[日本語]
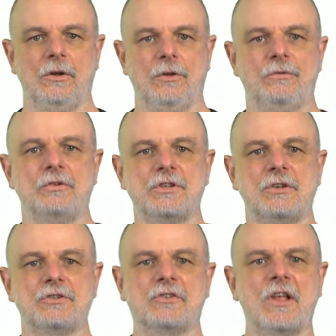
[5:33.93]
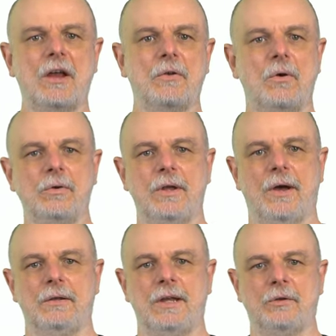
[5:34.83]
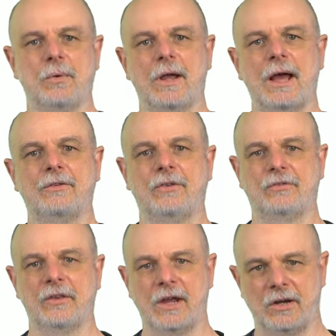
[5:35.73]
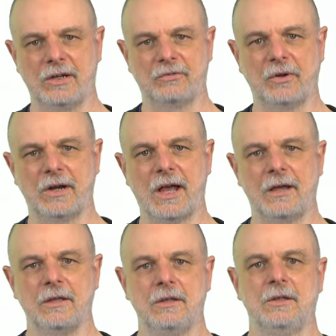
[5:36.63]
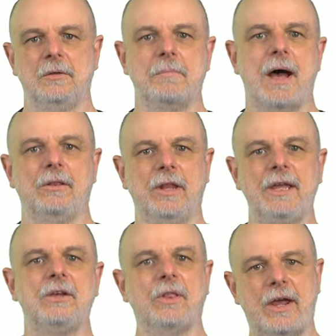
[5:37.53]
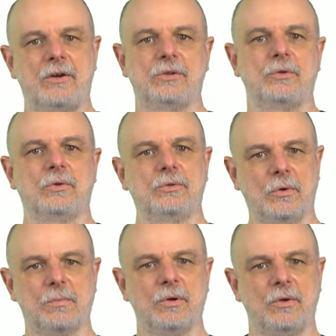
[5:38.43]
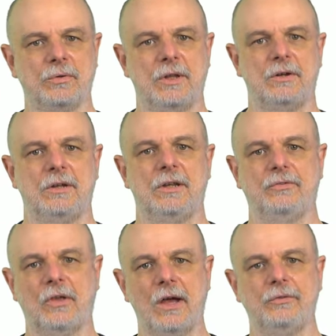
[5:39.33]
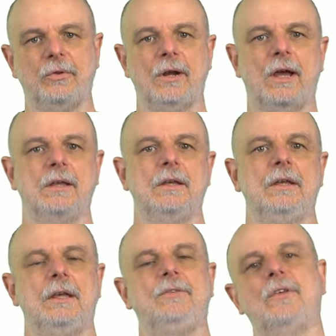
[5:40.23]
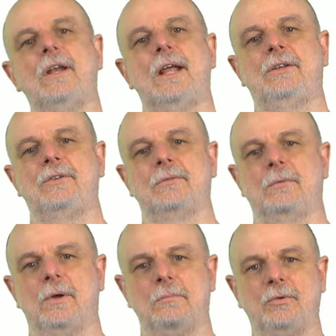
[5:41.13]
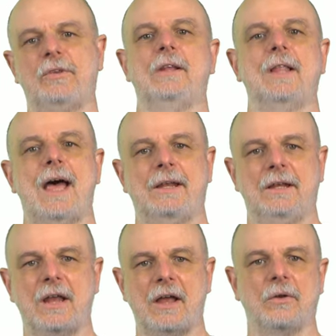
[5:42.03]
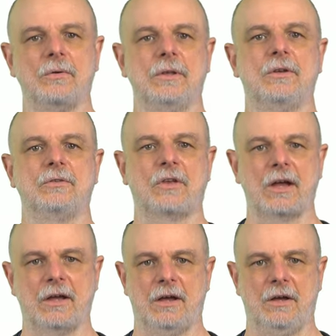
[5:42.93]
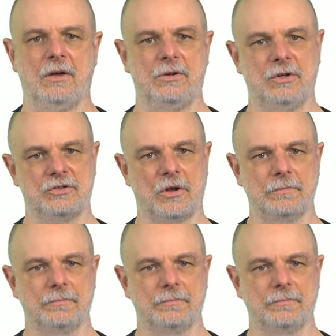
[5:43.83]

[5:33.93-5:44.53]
そして下の方にはネットワークアクセスレイヤーで、それがまあ、リンクレイヤーとのとのも呼んでるんですが、それがイーサネット、無線 LAN などいくつかがあるんでしょ